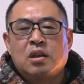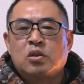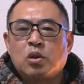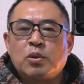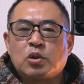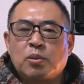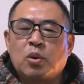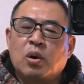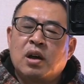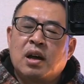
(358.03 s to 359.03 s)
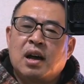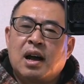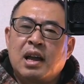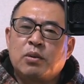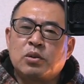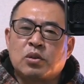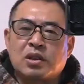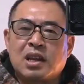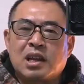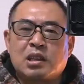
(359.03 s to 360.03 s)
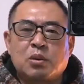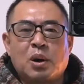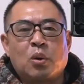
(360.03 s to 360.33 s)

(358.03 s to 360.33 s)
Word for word: そもそも iPhone の使い勝手は